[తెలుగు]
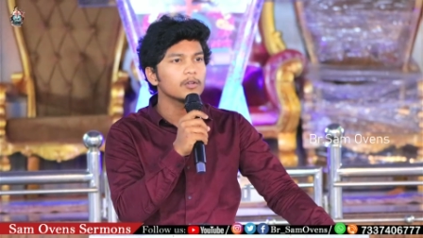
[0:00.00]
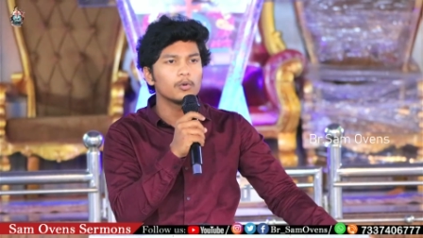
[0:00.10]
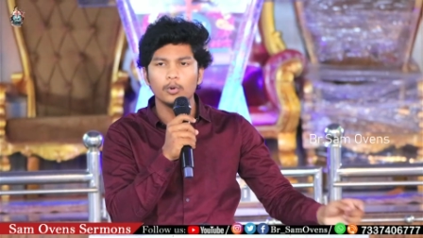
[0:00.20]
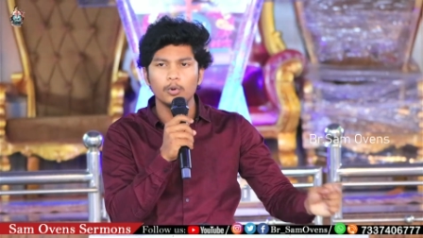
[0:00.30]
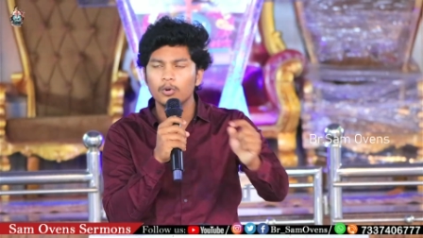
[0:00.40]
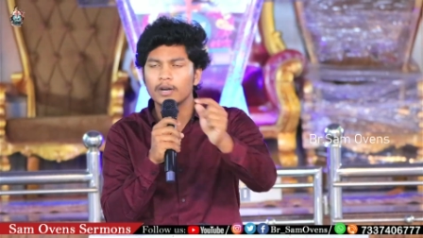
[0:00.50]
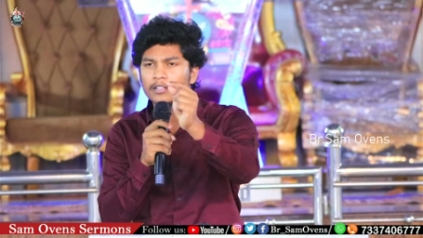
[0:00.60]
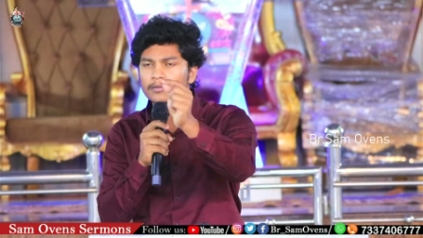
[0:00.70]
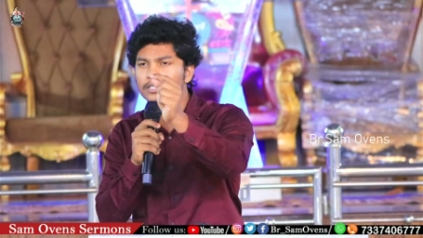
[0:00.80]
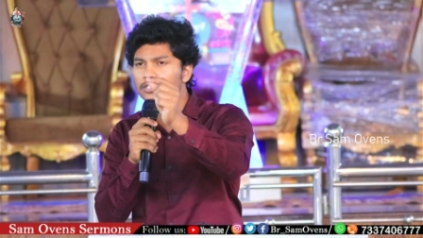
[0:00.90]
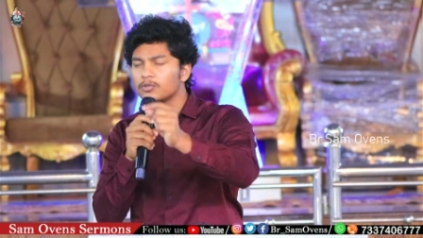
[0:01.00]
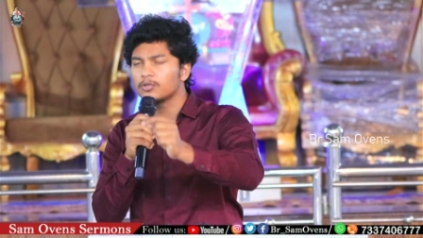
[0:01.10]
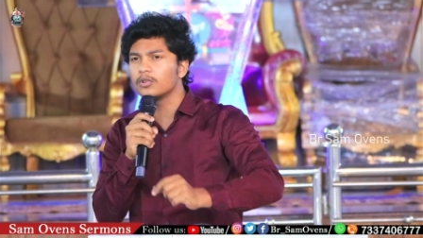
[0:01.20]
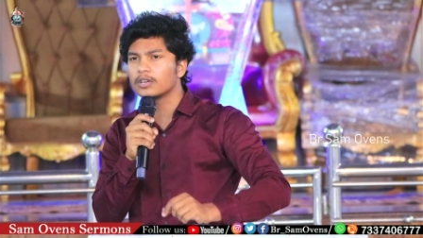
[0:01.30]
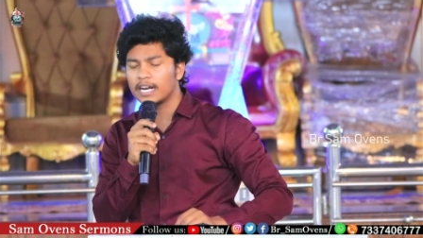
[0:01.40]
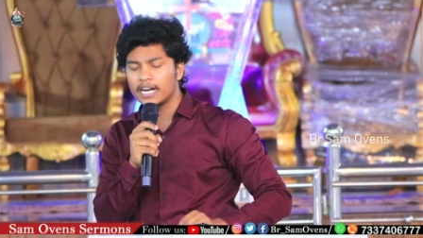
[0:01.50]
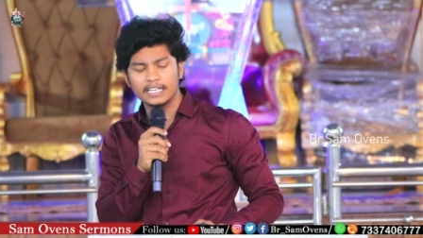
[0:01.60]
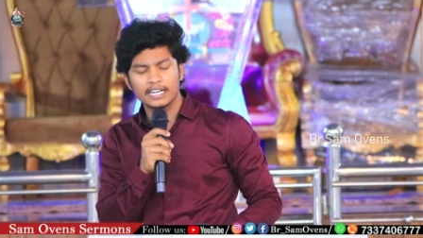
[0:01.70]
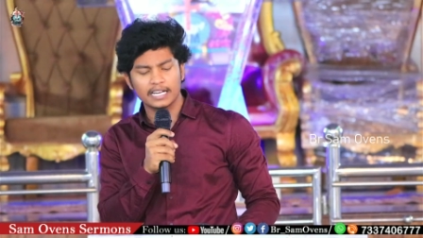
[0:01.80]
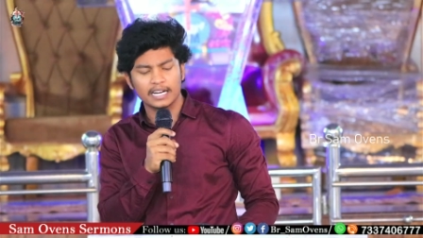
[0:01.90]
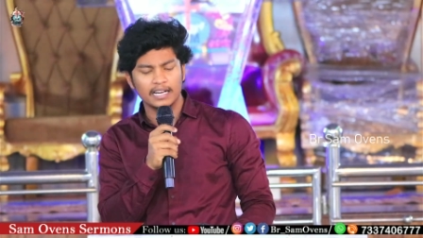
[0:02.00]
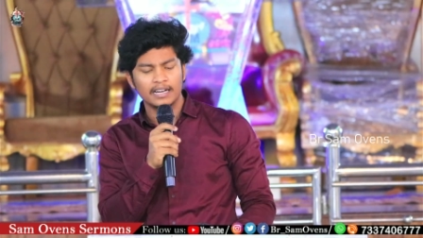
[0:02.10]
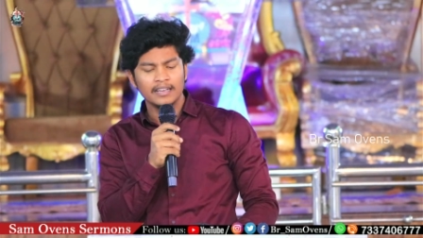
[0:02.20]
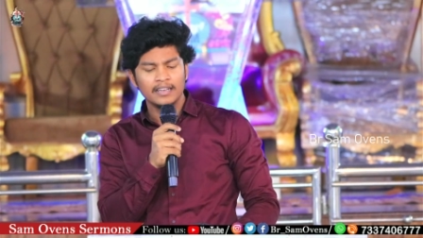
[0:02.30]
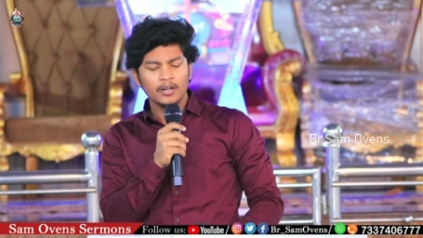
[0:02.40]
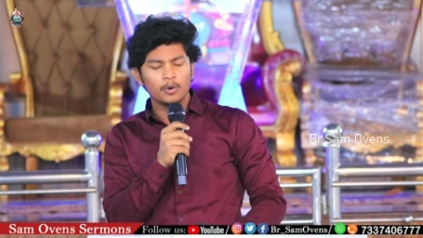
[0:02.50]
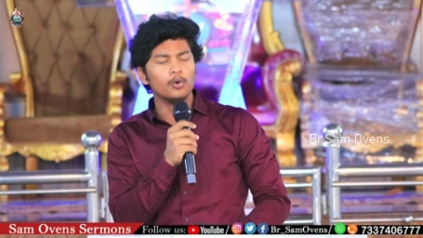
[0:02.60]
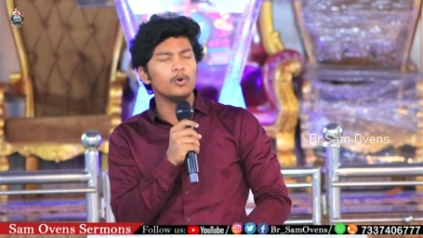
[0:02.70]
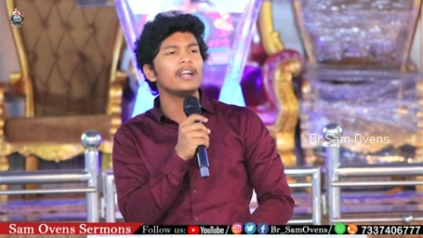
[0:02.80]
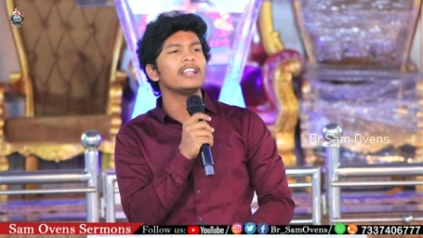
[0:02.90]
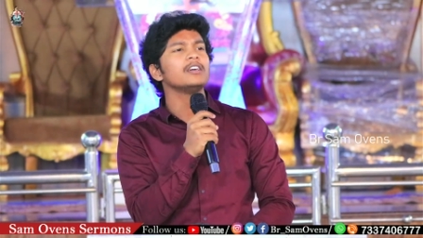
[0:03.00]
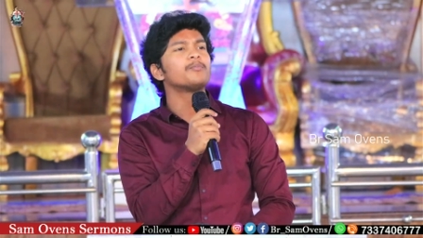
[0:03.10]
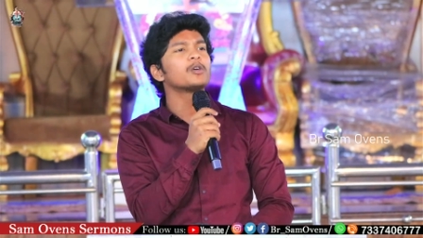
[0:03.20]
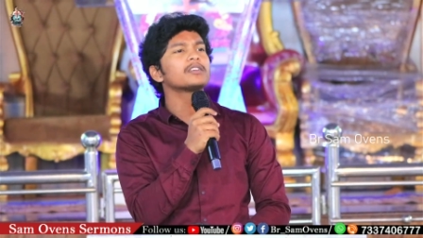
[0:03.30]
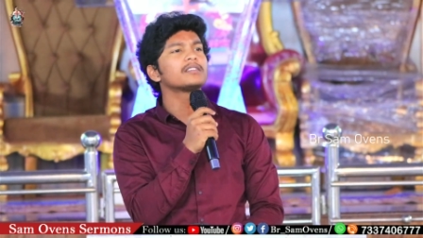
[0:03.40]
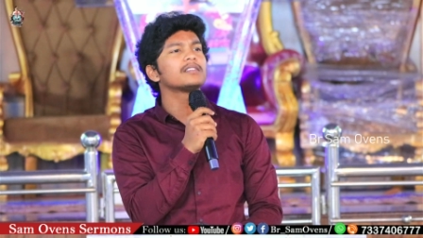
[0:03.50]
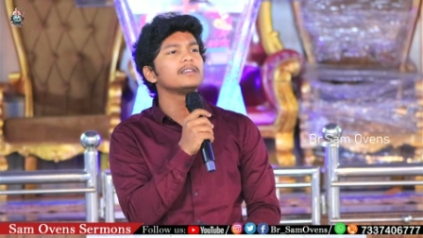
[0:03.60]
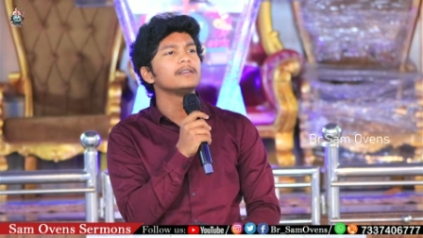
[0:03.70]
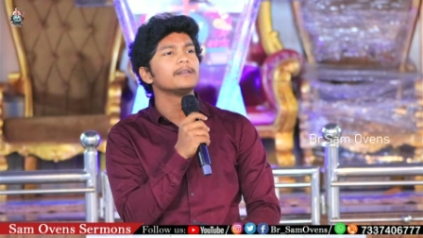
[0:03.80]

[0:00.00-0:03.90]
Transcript: కుళ్ళు అనేది మన జీవితంలోకి రాని నక్కర్లా కుళ్ళు అనేది ఎప్పుడు వస్తుంది